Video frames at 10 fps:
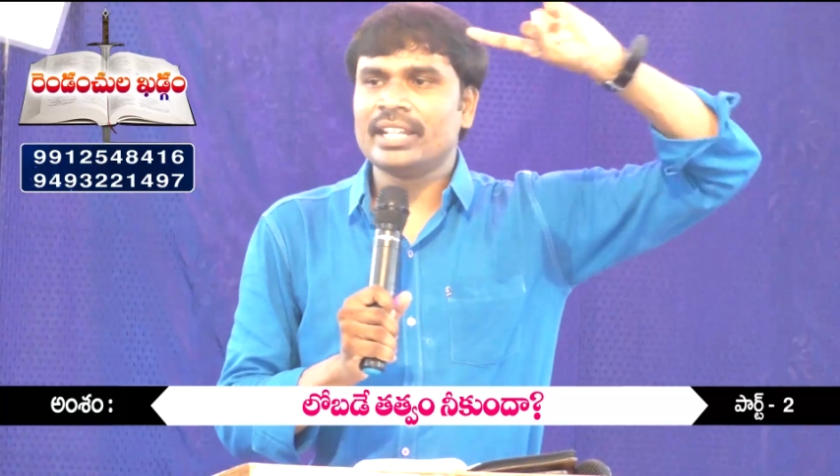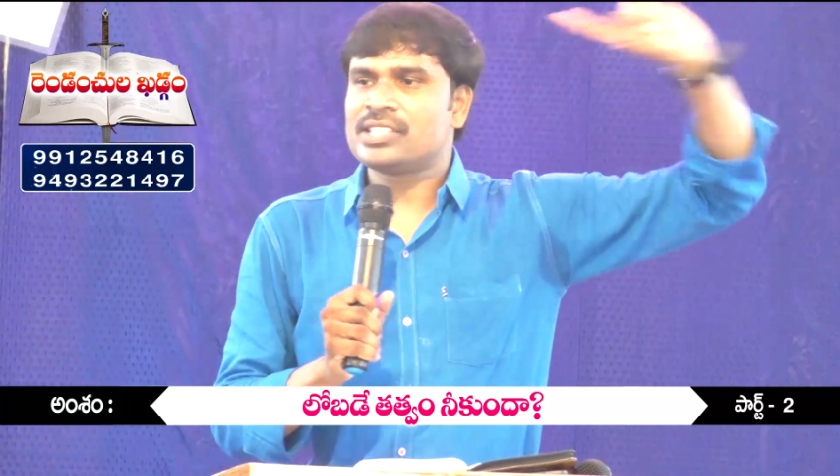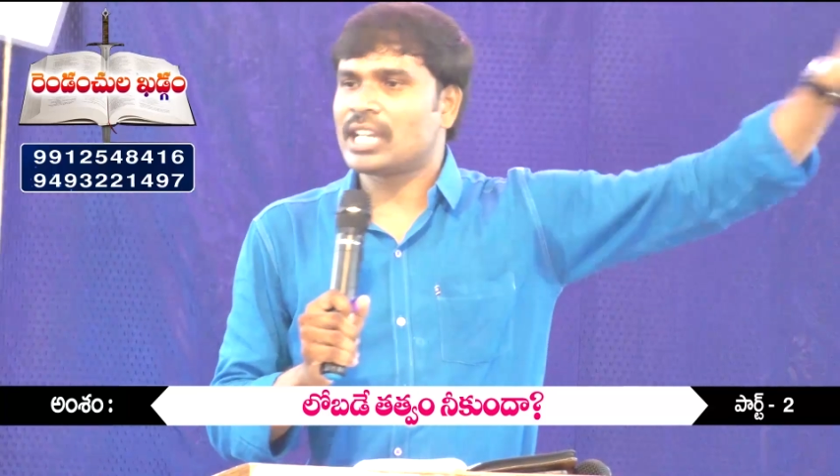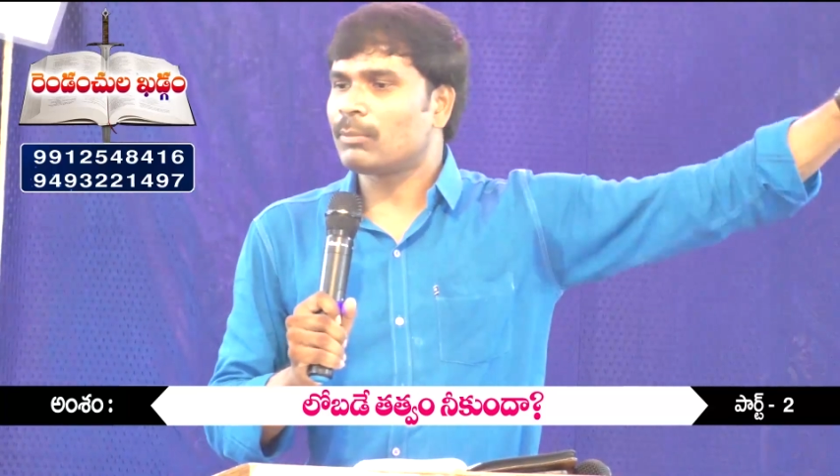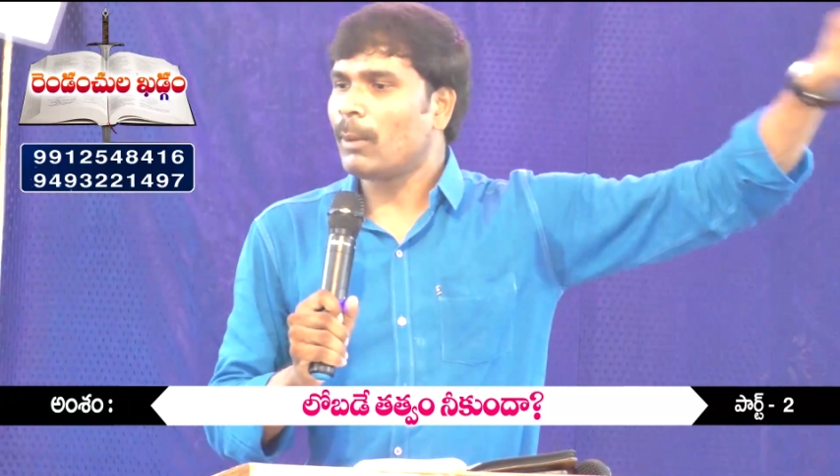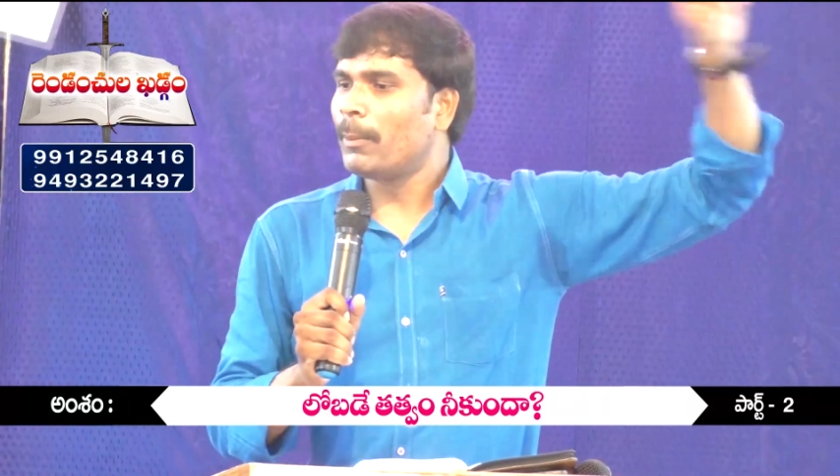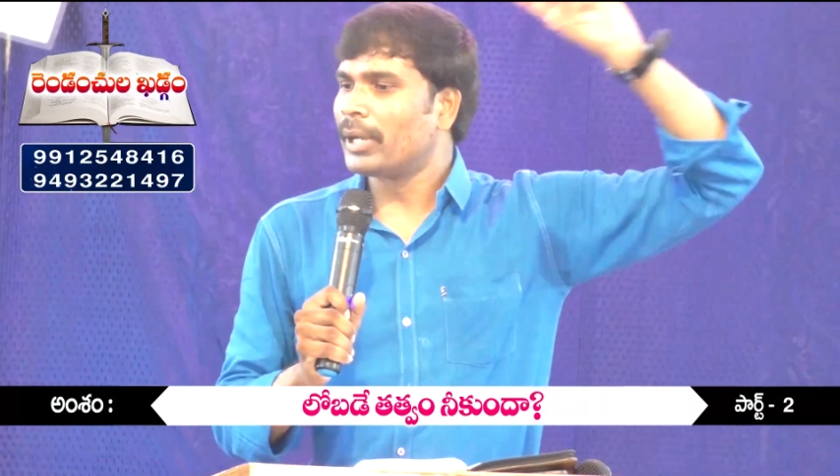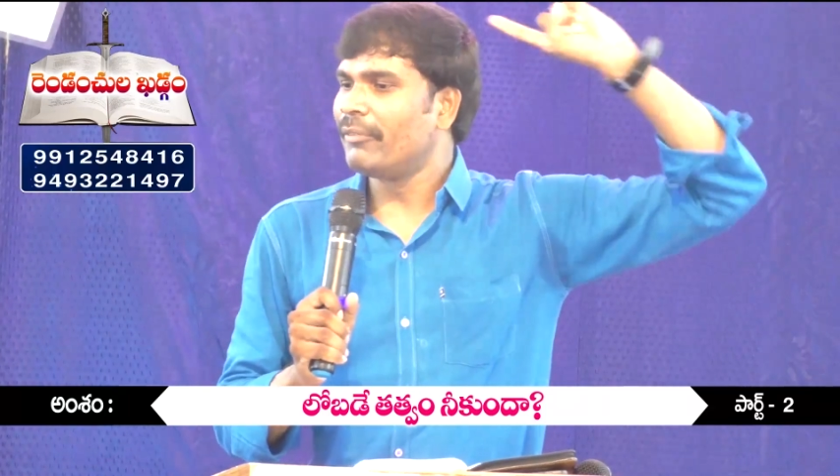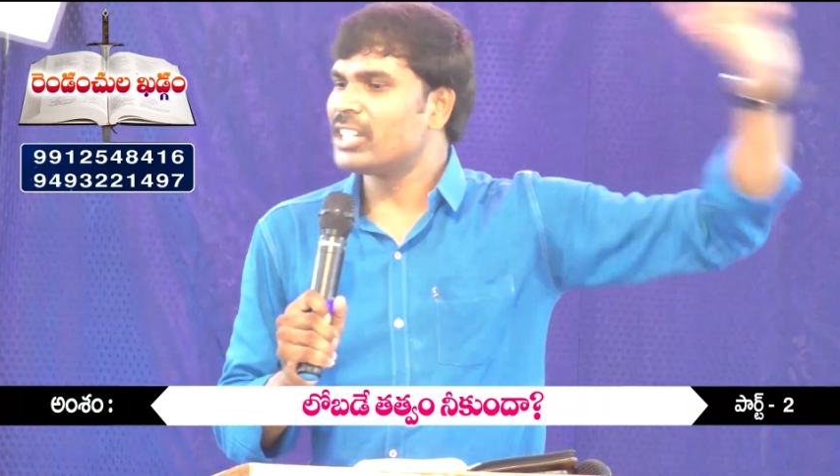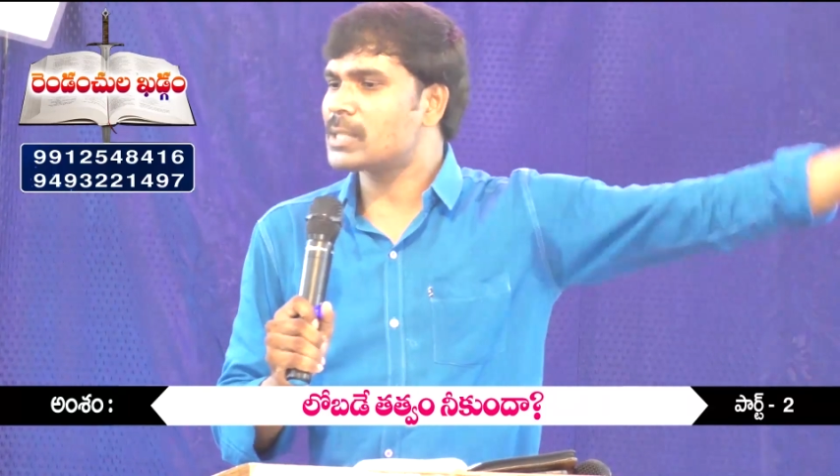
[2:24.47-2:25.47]
నీ
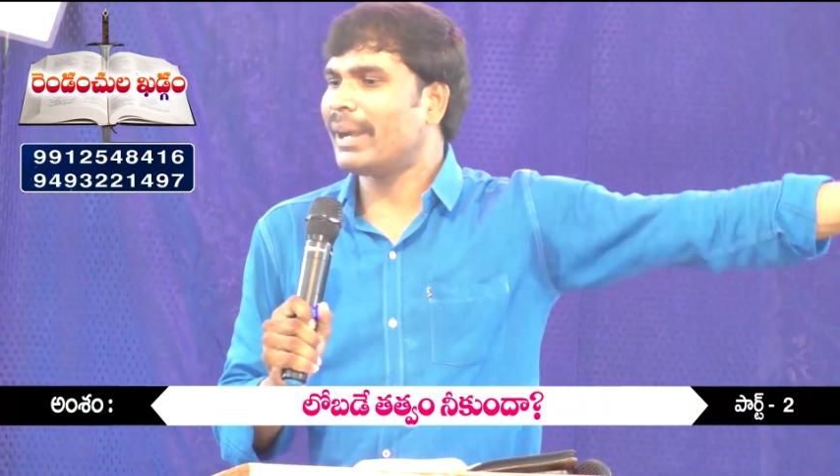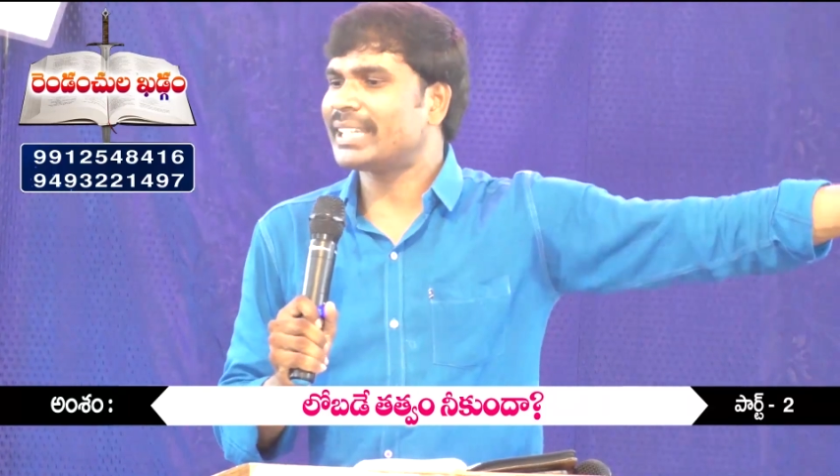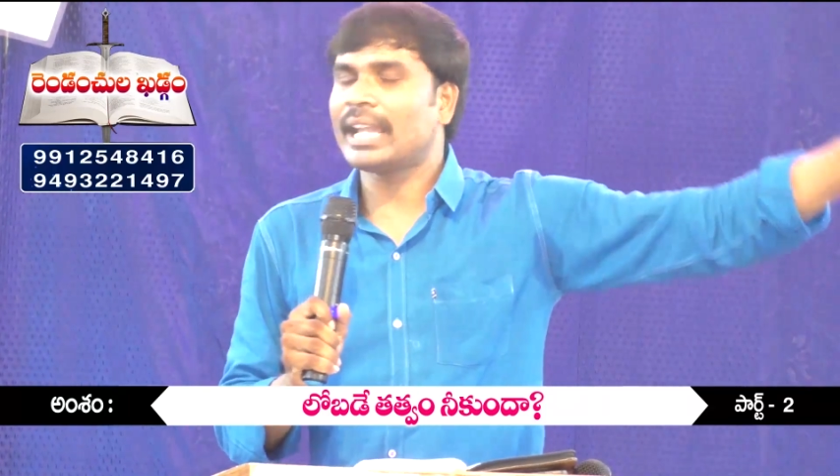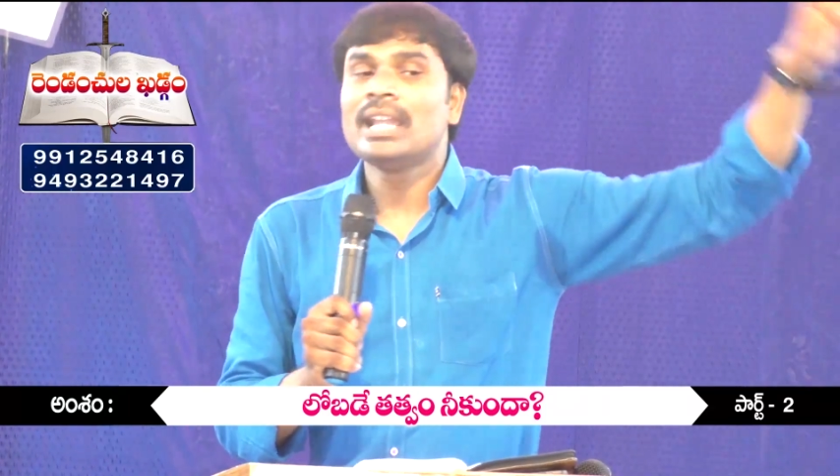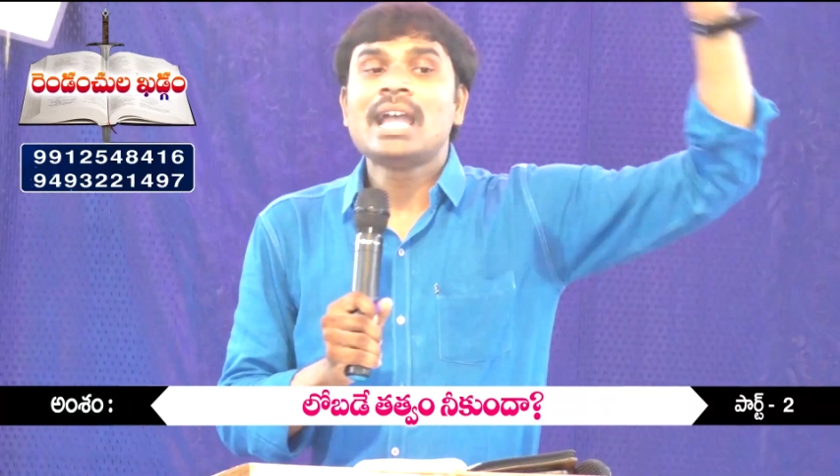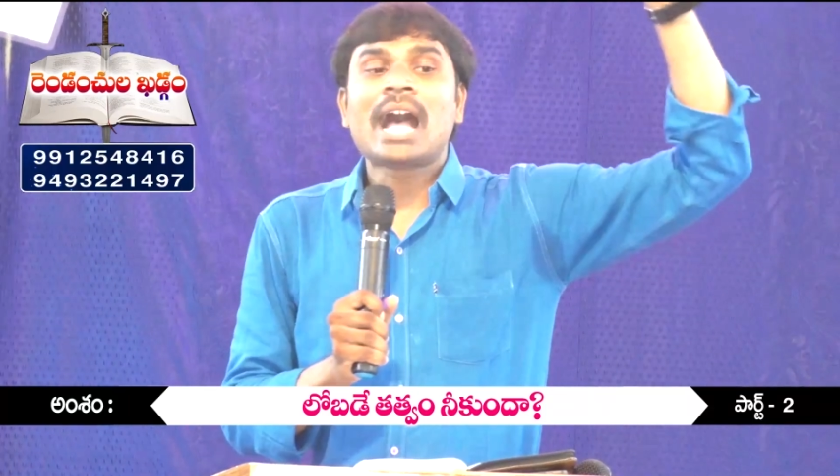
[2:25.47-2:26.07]
జన్మభూమిని విడిచిపెట్టే